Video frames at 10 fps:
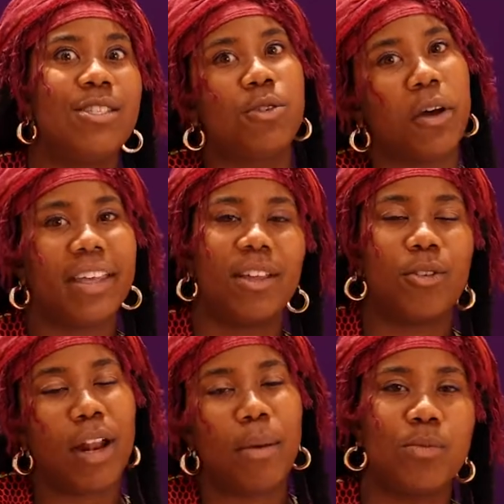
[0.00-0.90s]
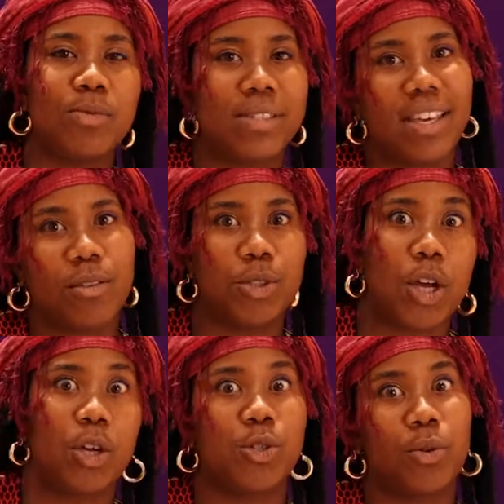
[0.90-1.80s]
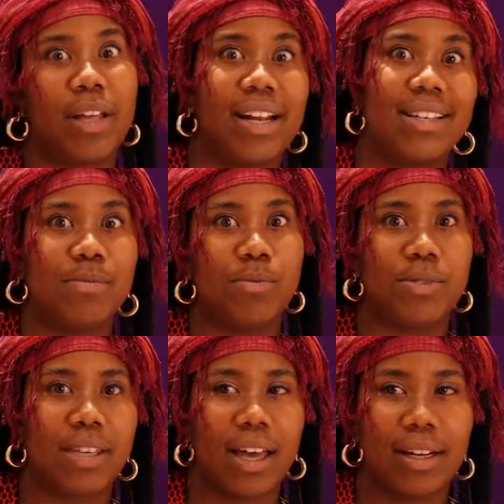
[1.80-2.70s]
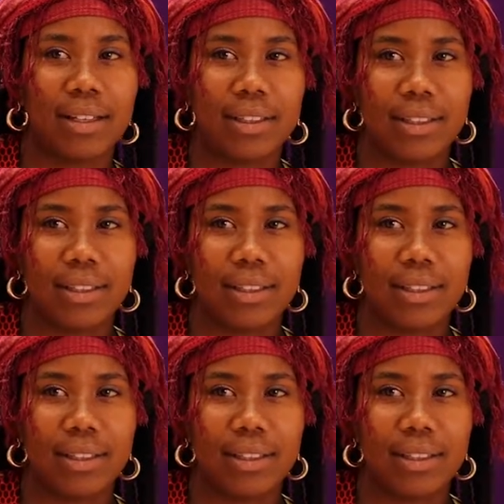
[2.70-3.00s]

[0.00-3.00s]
historienne de la musique ou genre journaliste musicale.